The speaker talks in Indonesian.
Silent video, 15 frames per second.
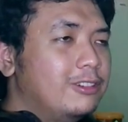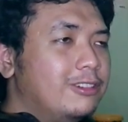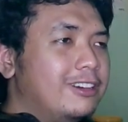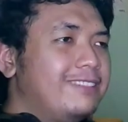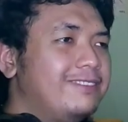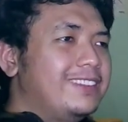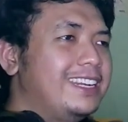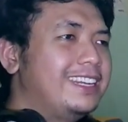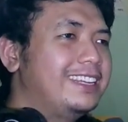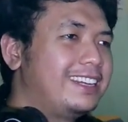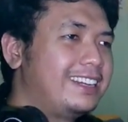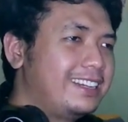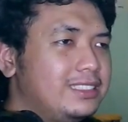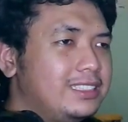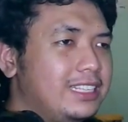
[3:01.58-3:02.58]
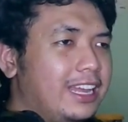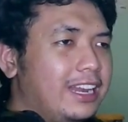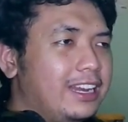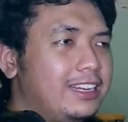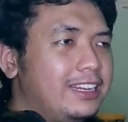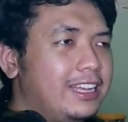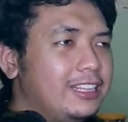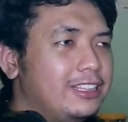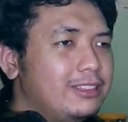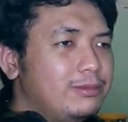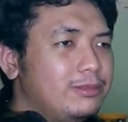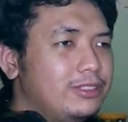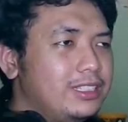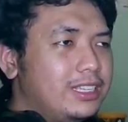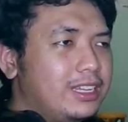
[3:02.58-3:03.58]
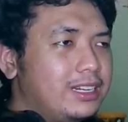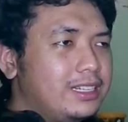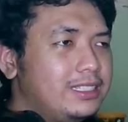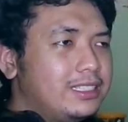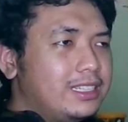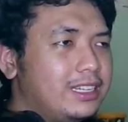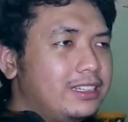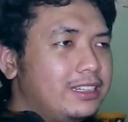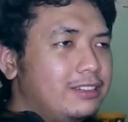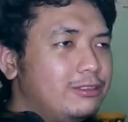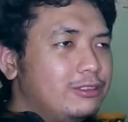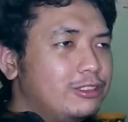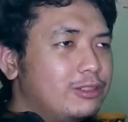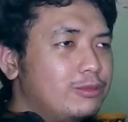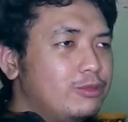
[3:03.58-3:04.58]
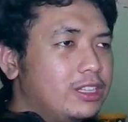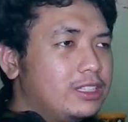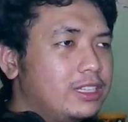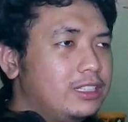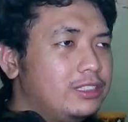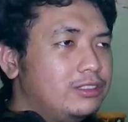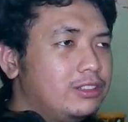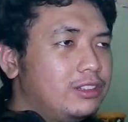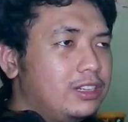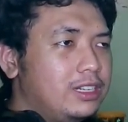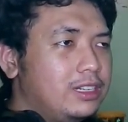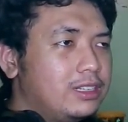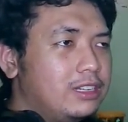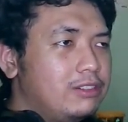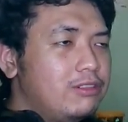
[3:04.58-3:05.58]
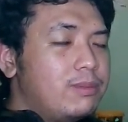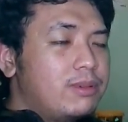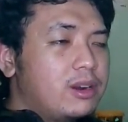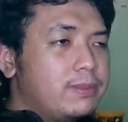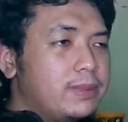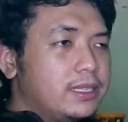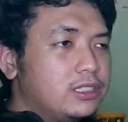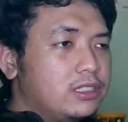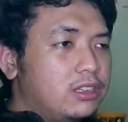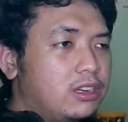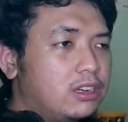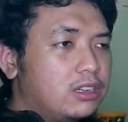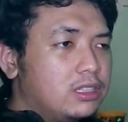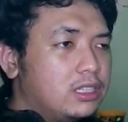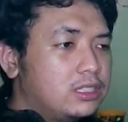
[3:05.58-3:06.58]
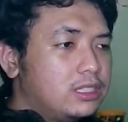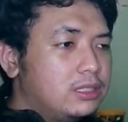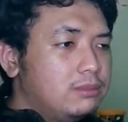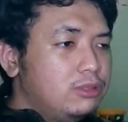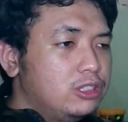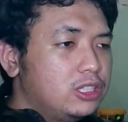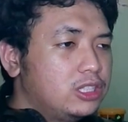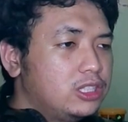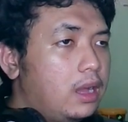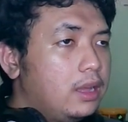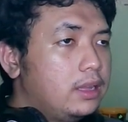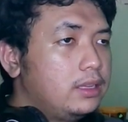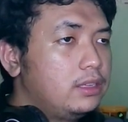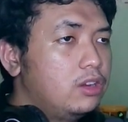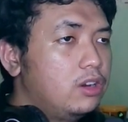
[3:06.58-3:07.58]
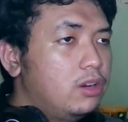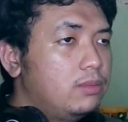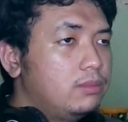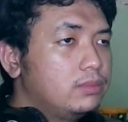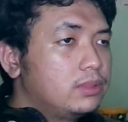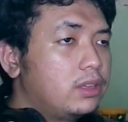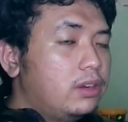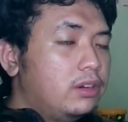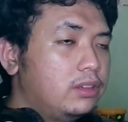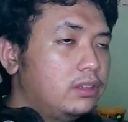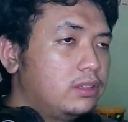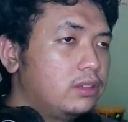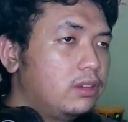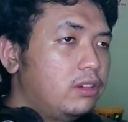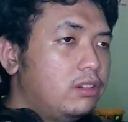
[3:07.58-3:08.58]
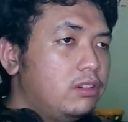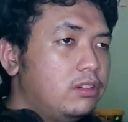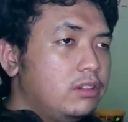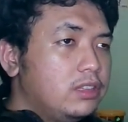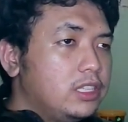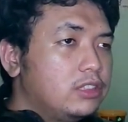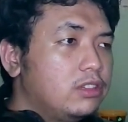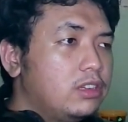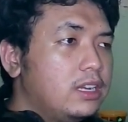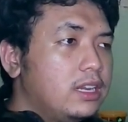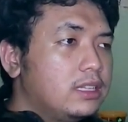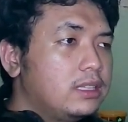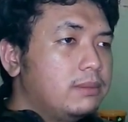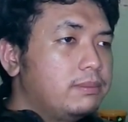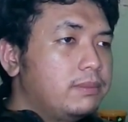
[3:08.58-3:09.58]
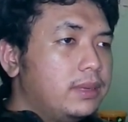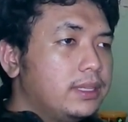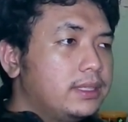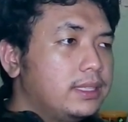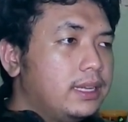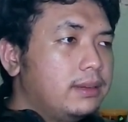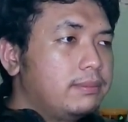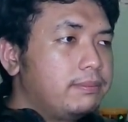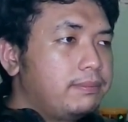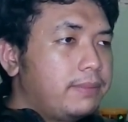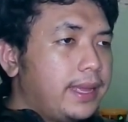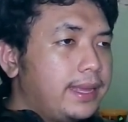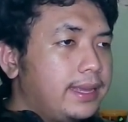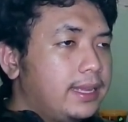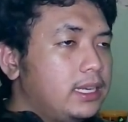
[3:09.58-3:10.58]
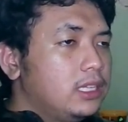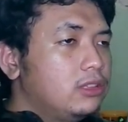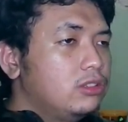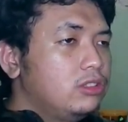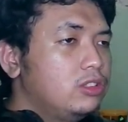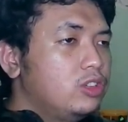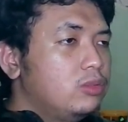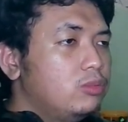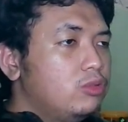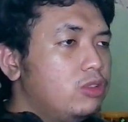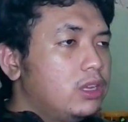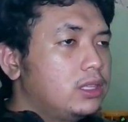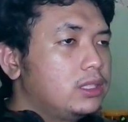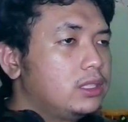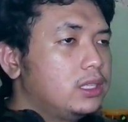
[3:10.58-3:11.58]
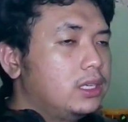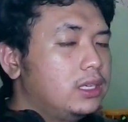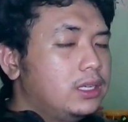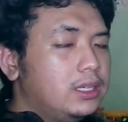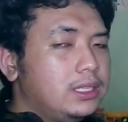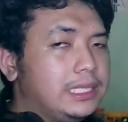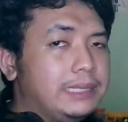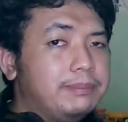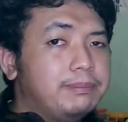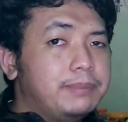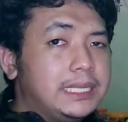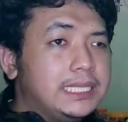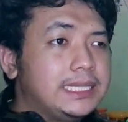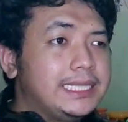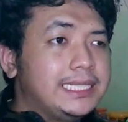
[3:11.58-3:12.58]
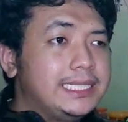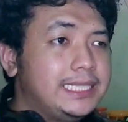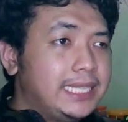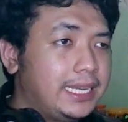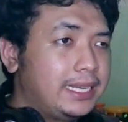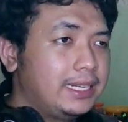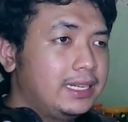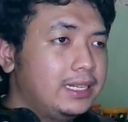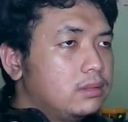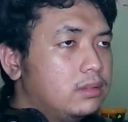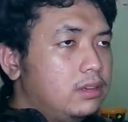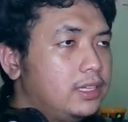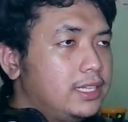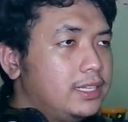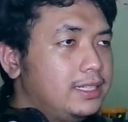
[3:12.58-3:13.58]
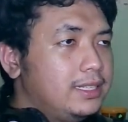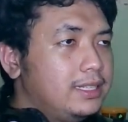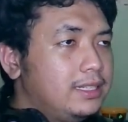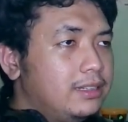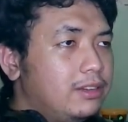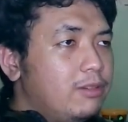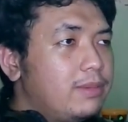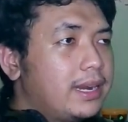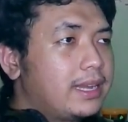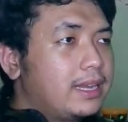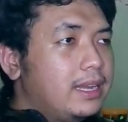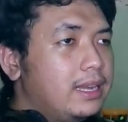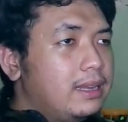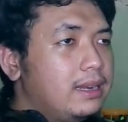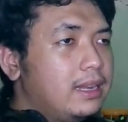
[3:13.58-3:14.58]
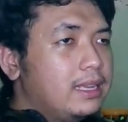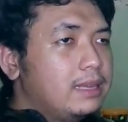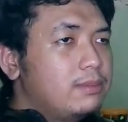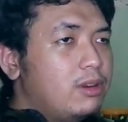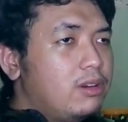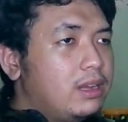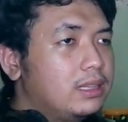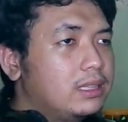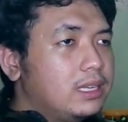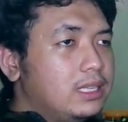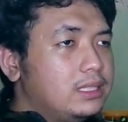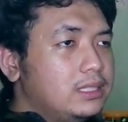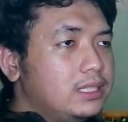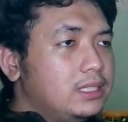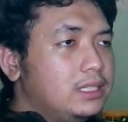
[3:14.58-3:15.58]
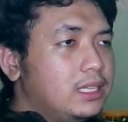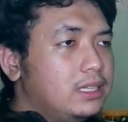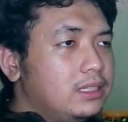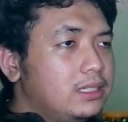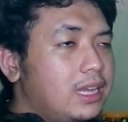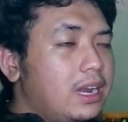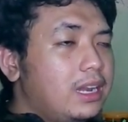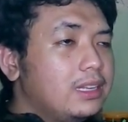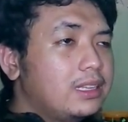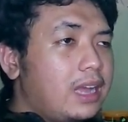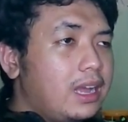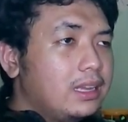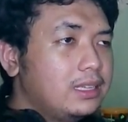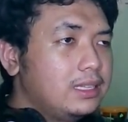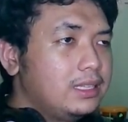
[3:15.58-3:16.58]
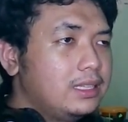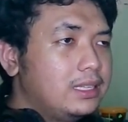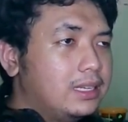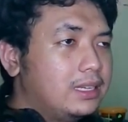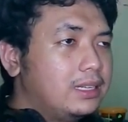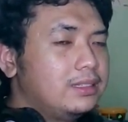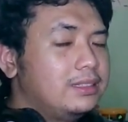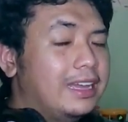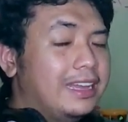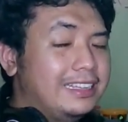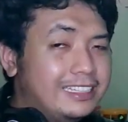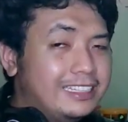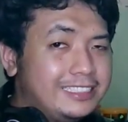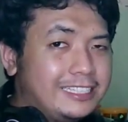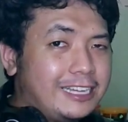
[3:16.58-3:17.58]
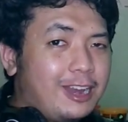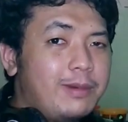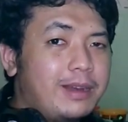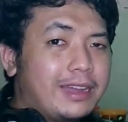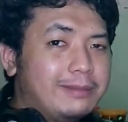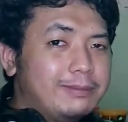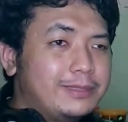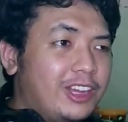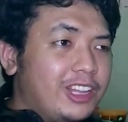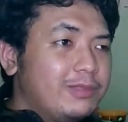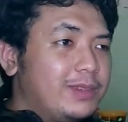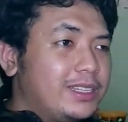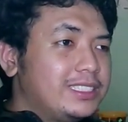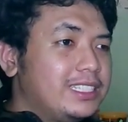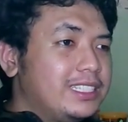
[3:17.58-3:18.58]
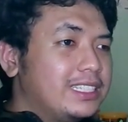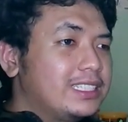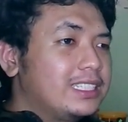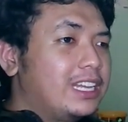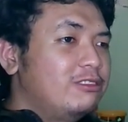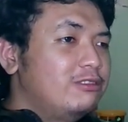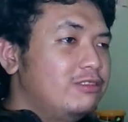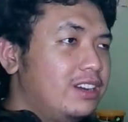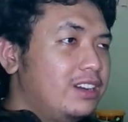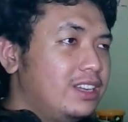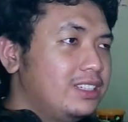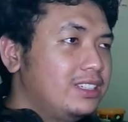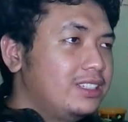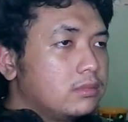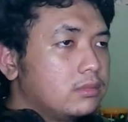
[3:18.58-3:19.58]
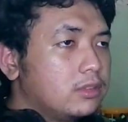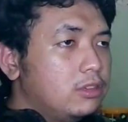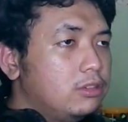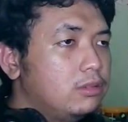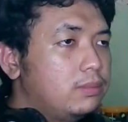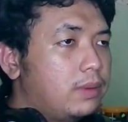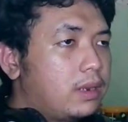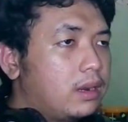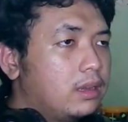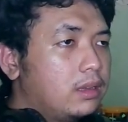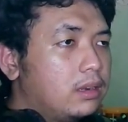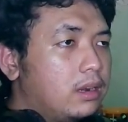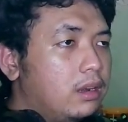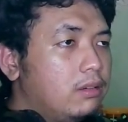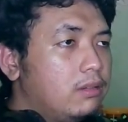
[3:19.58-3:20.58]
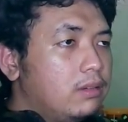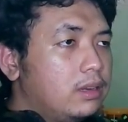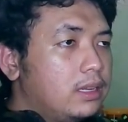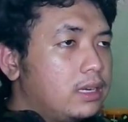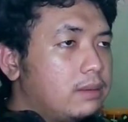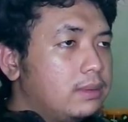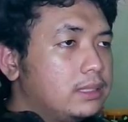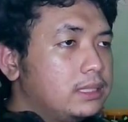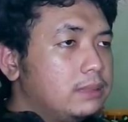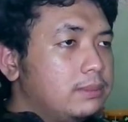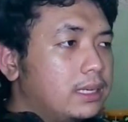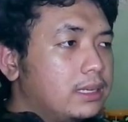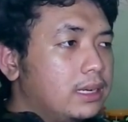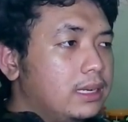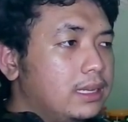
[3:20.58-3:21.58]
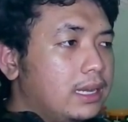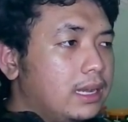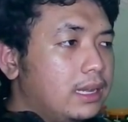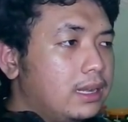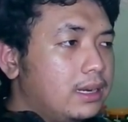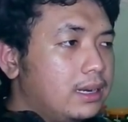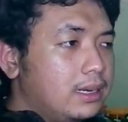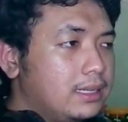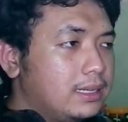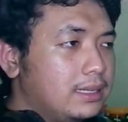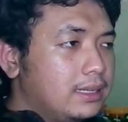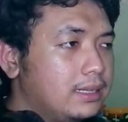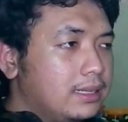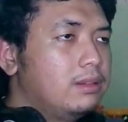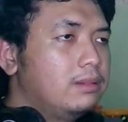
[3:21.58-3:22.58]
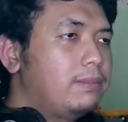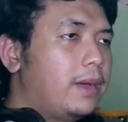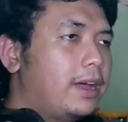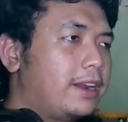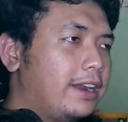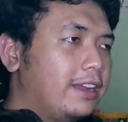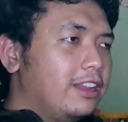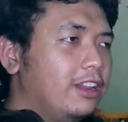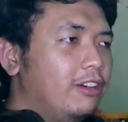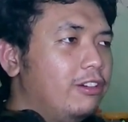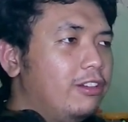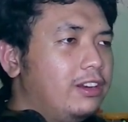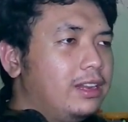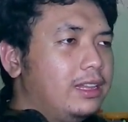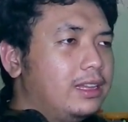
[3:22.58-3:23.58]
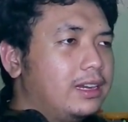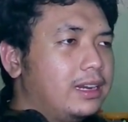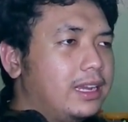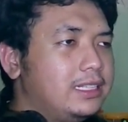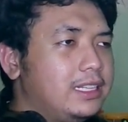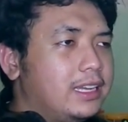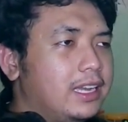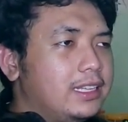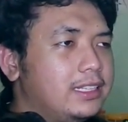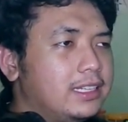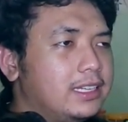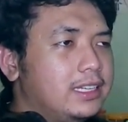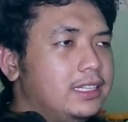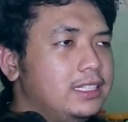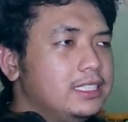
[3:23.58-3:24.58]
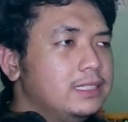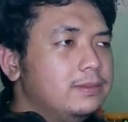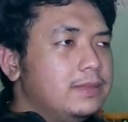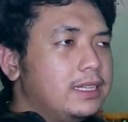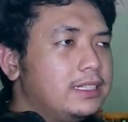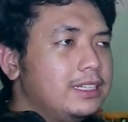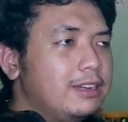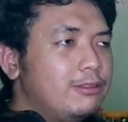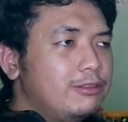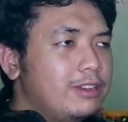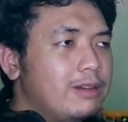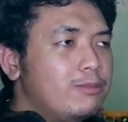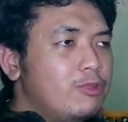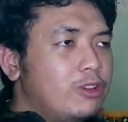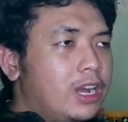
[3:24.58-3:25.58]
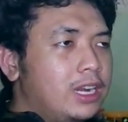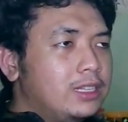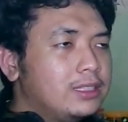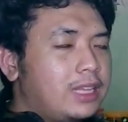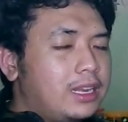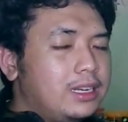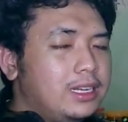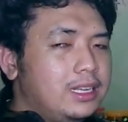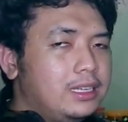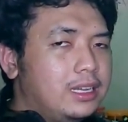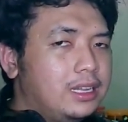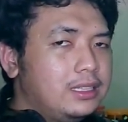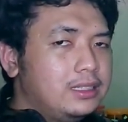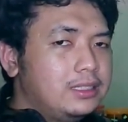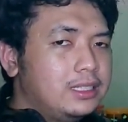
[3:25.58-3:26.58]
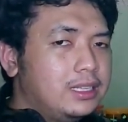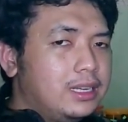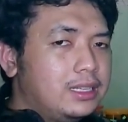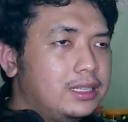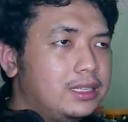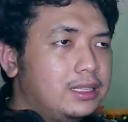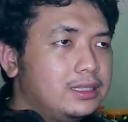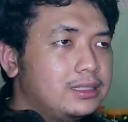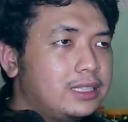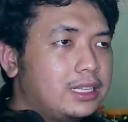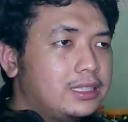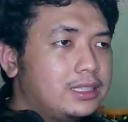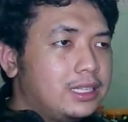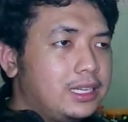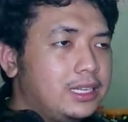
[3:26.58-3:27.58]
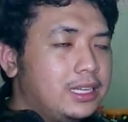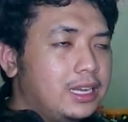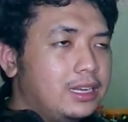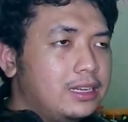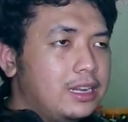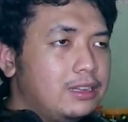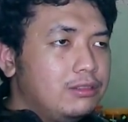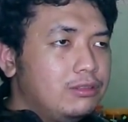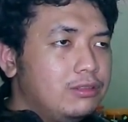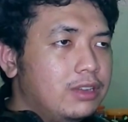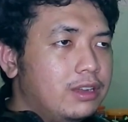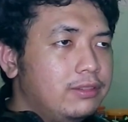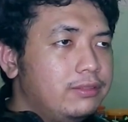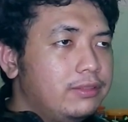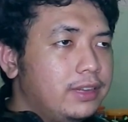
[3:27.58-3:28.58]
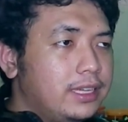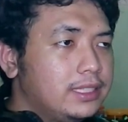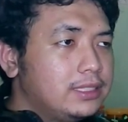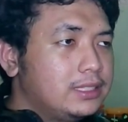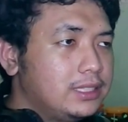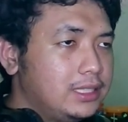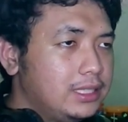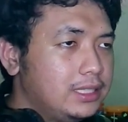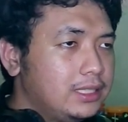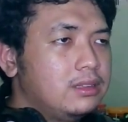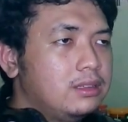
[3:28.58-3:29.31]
kan bener, si Helena itu punya rencana untuk buat ngancurin kedua profesor tersebut. Idomton. Oh, itu adalah tempat yang pengen dituju buat uh, nyimpen si Jen. Oh ini, oh mereka lagi mau nganterin si Jen jalan kaki ya. Ya iya sih kalau pakai pesawat pasti ketahuan. Oh, para growler yang masih berkeliaran ya. Para growler ecek-ecek ini sebenarnya udah bukan tandingannya Satria dan juga V sih.